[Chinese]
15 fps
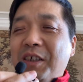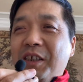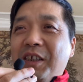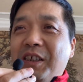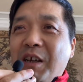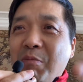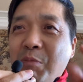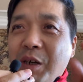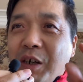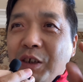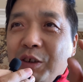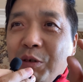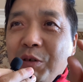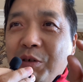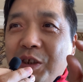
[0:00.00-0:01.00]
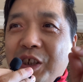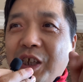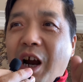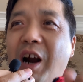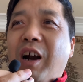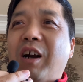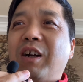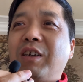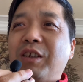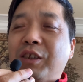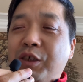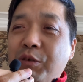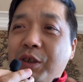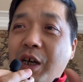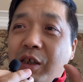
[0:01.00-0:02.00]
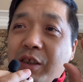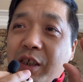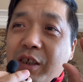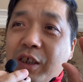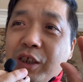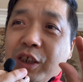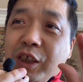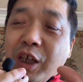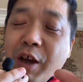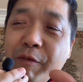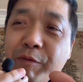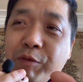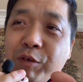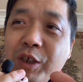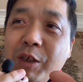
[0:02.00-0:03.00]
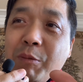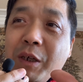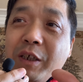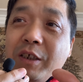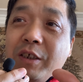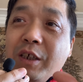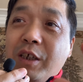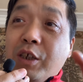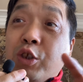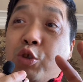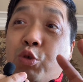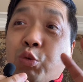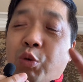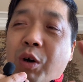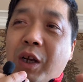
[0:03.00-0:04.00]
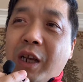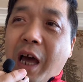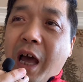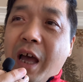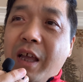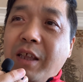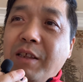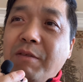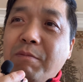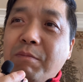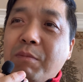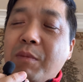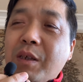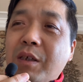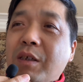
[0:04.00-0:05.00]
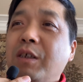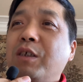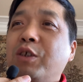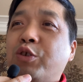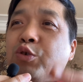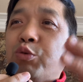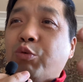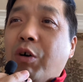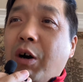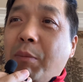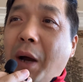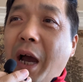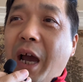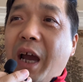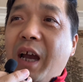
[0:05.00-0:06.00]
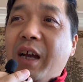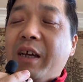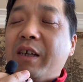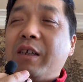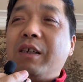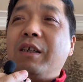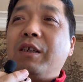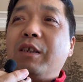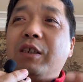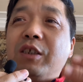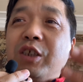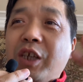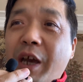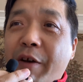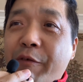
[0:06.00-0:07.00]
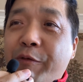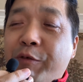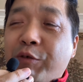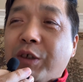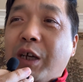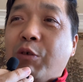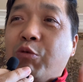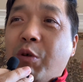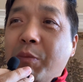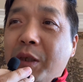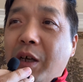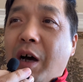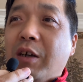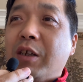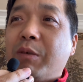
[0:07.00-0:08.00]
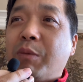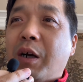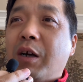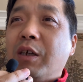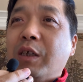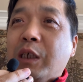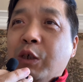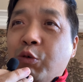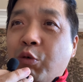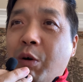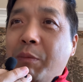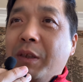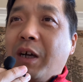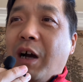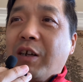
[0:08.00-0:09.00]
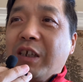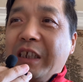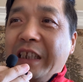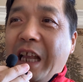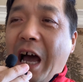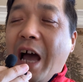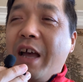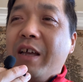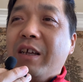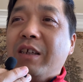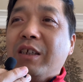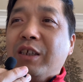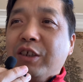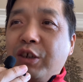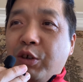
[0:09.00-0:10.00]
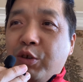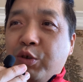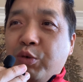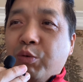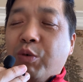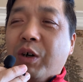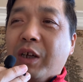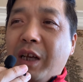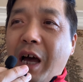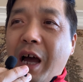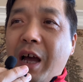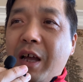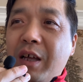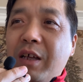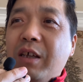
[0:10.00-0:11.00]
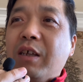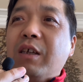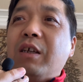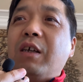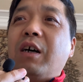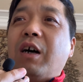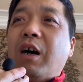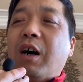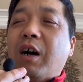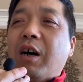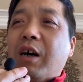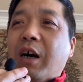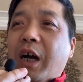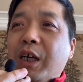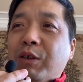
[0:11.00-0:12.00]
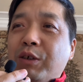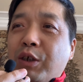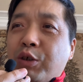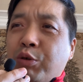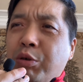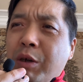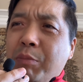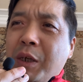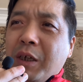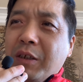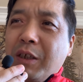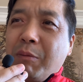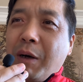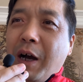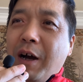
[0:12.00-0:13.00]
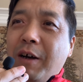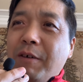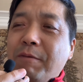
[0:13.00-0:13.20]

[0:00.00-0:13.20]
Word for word: 这名儿都有讲儿，就像那个《潜伏》里边那些人，左蓝、左派，潜伏在国民党里边。国民党是蓝，叫左蓝啊，还有叫翠屏的吧？